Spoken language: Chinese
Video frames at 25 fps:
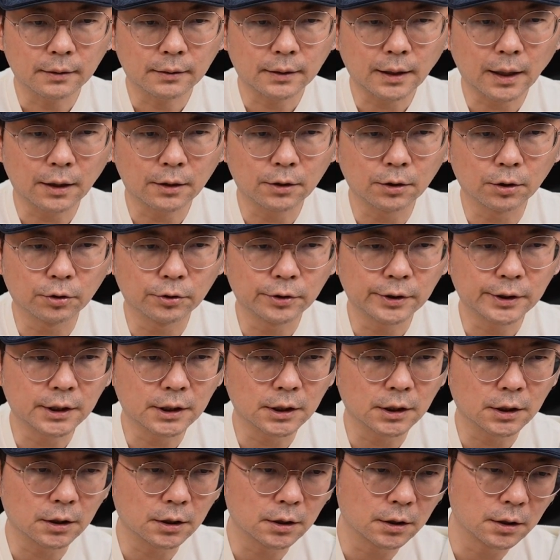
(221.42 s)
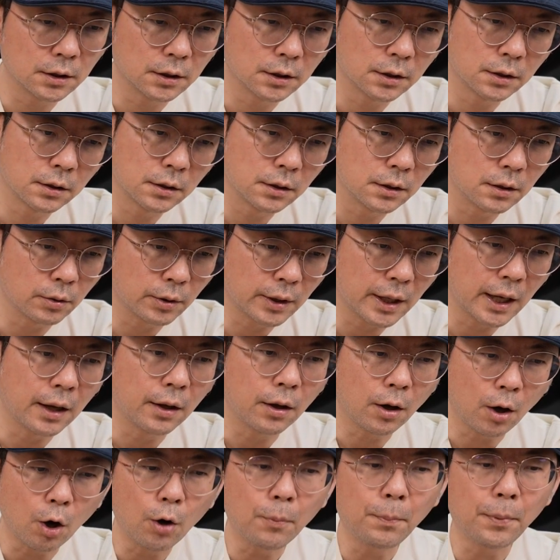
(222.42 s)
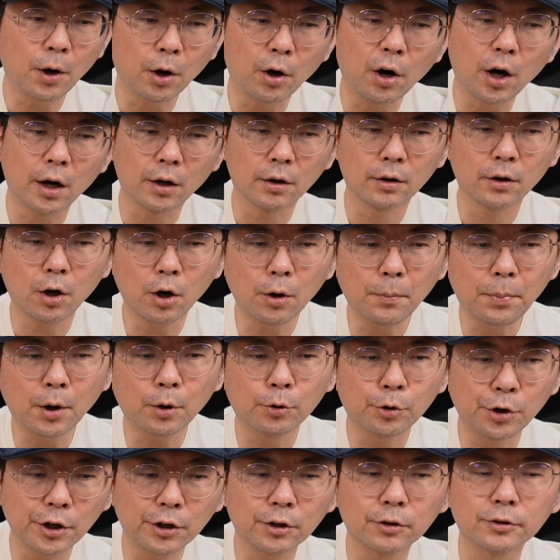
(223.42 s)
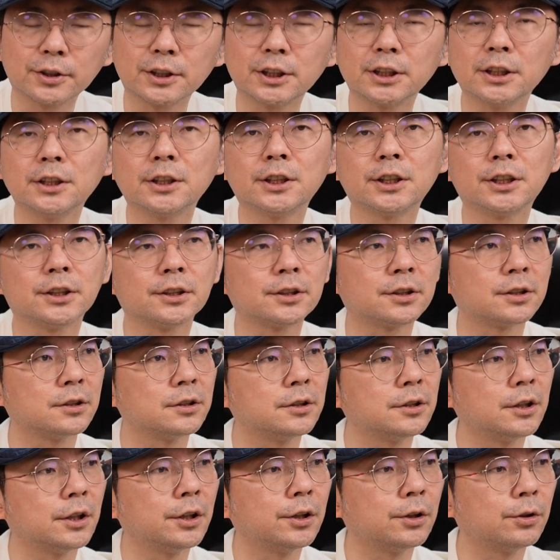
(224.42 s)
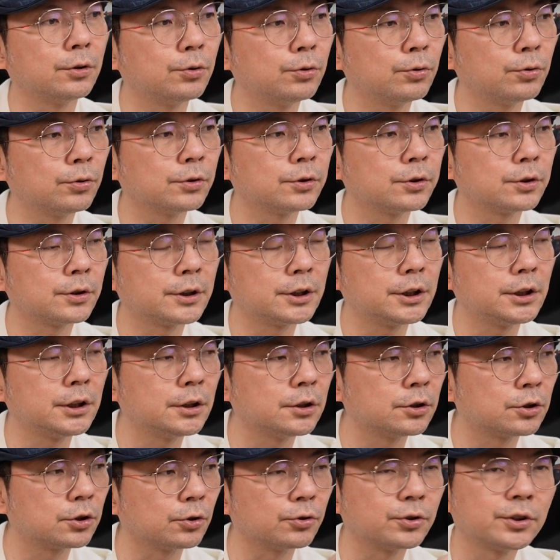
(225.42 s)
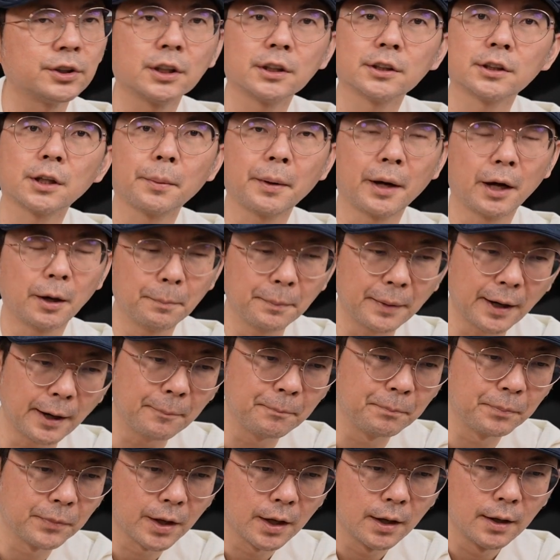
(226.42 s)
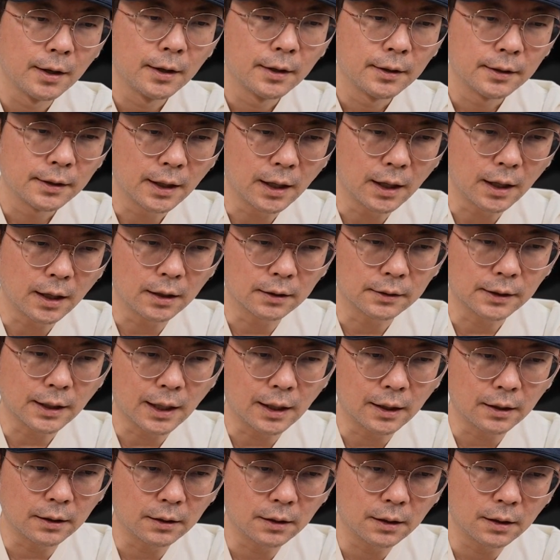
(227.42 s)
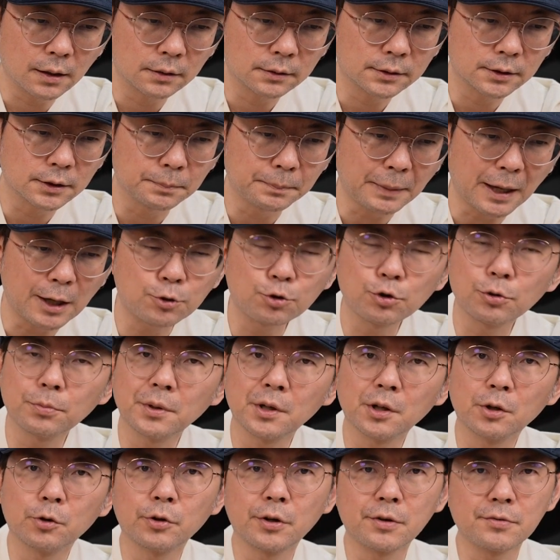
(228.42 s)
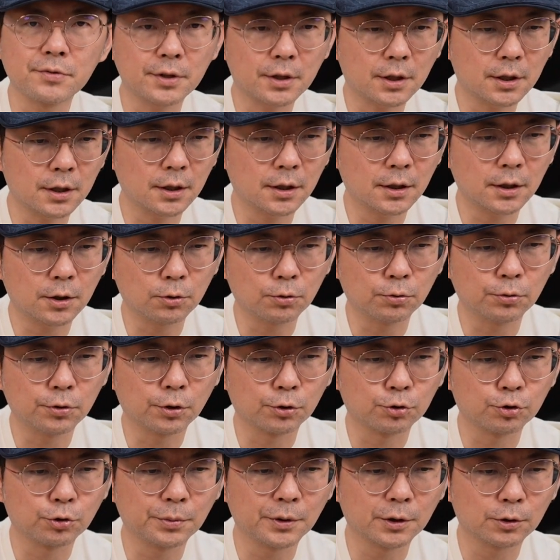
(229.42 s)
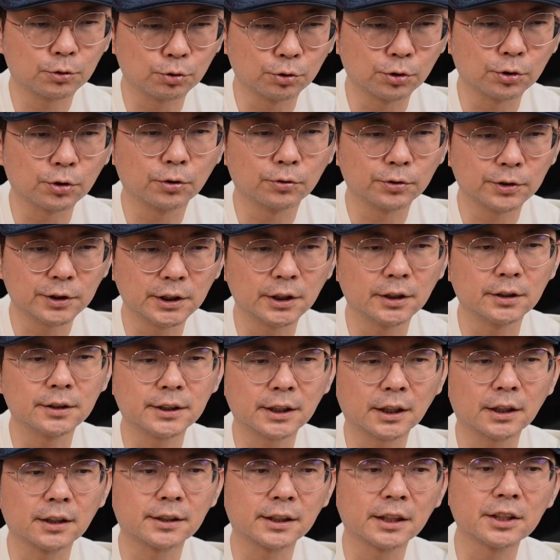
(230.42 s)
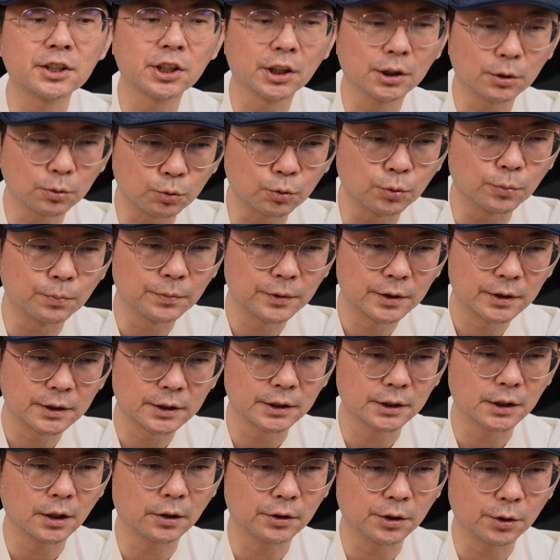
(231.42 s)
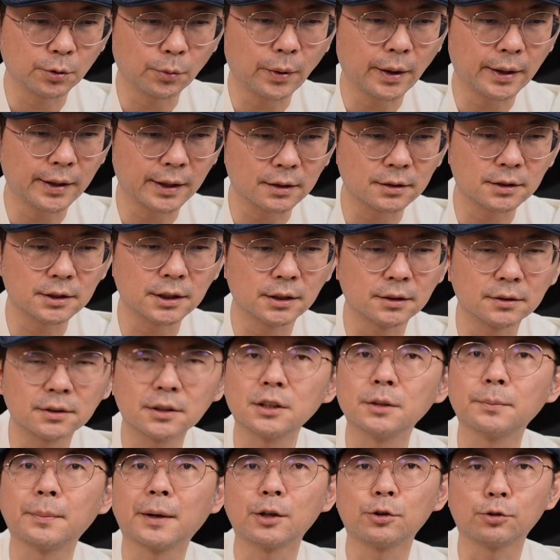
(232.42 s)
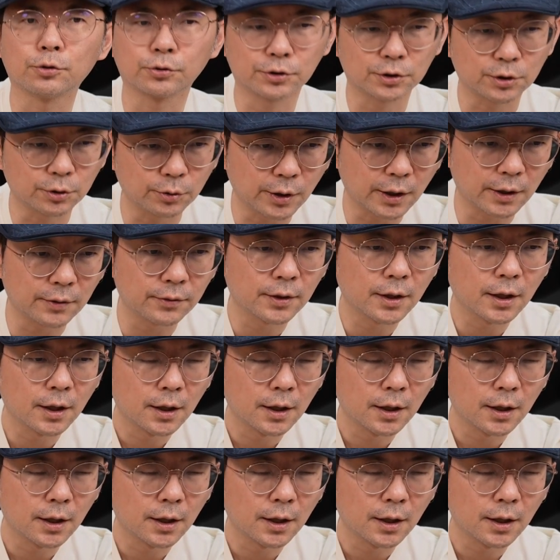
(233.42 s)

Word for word: 它有一个，我看 O P P O 好了 ，O P P O Reno 七其实也有进手机热销排行榜。那它是 八 G B 的 RAM 跟 二五六 G B 的存空间，降了 三千五百， 只要 一万两千四百九十元。